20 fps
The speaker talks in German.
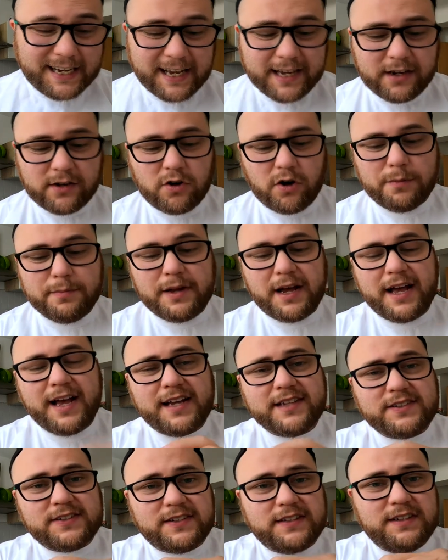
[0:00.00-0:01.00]
drei kommen ja
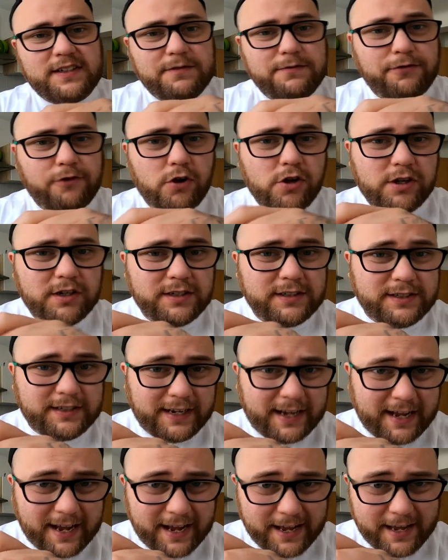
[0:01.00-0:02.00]
erst in Folge
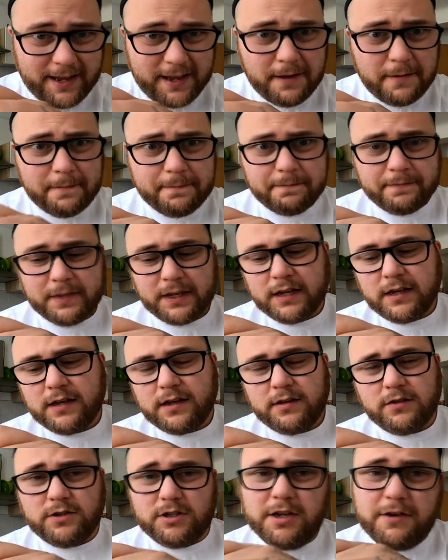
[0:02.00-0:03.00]
3.
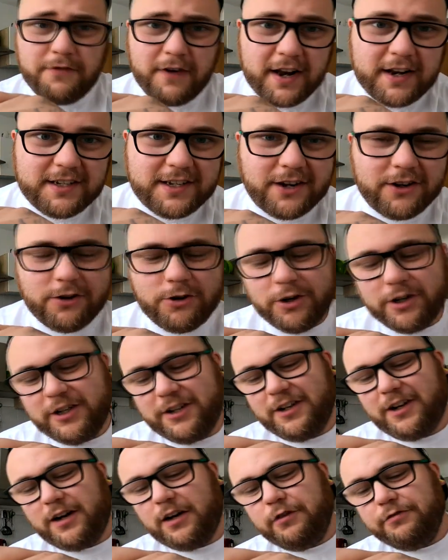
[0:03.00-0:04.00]
Die werde ich auch
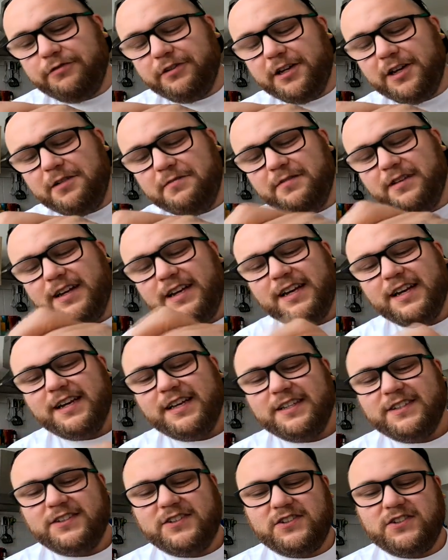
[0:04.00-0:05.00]
heute noch aufnehmen.
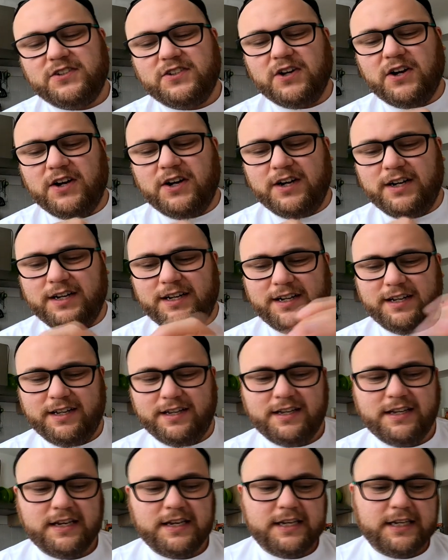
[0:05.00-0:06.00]

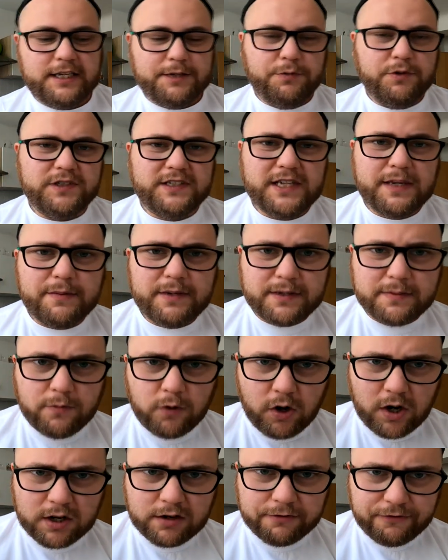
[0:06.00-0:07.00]
So, ich muss nämlich
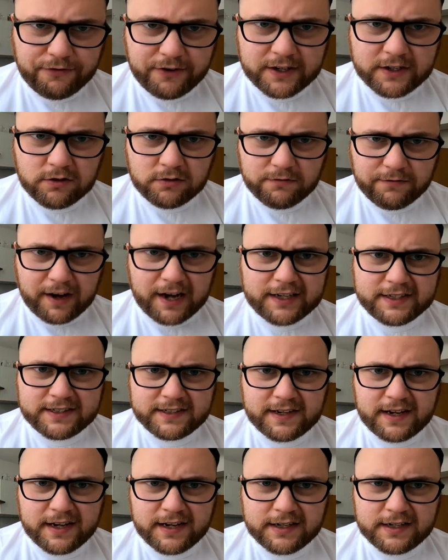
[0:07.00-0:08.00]
morgen fit und wach
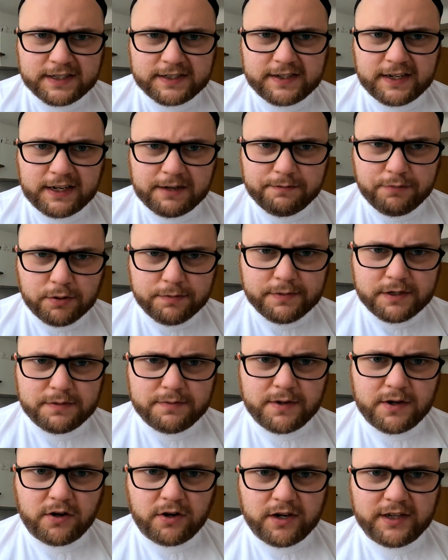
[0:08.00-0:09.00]
sein, deswegen pumpe
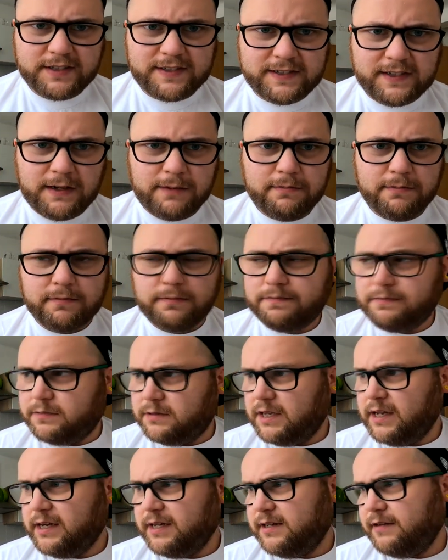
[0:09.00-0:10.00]
ich mir heute sieben
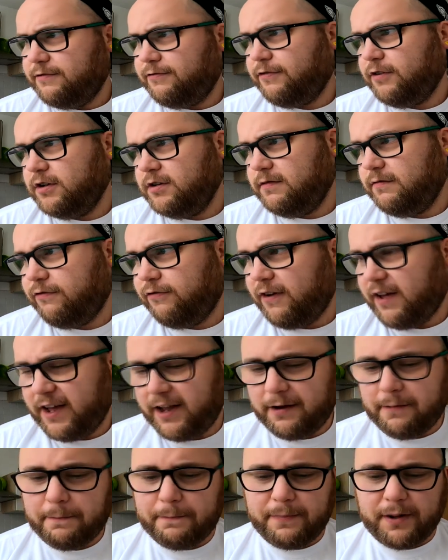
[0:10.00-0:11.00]
Dinger von
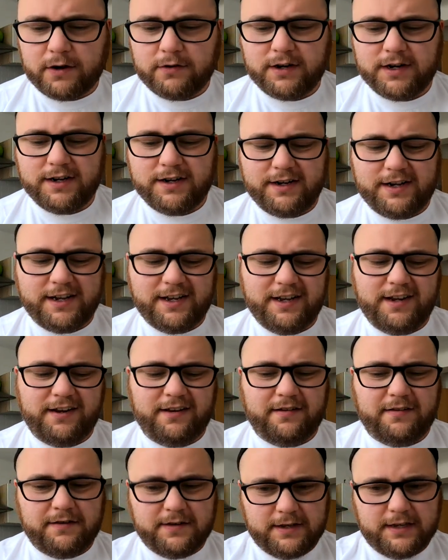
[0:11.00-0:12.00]
Flying Power
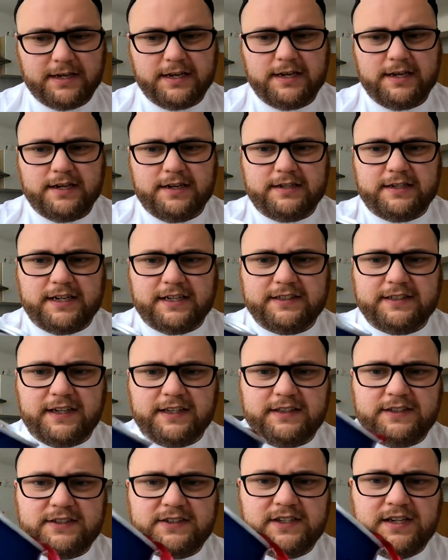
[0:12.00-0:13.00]
rein. Das
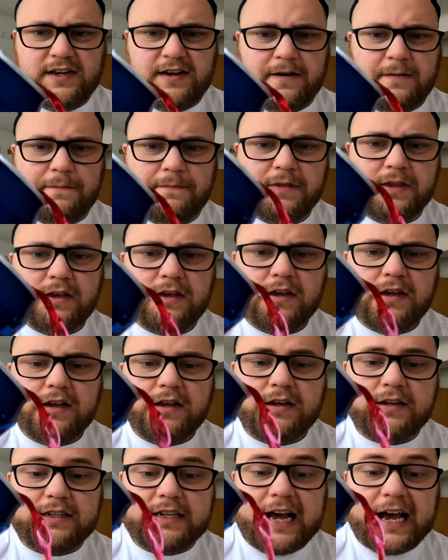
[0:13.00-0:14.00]
hat Sinn.
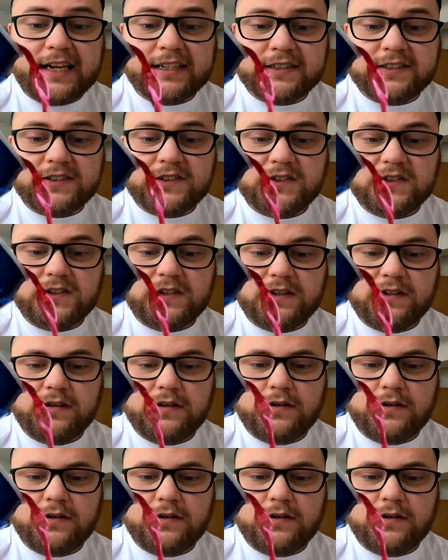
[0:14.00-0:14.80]
Das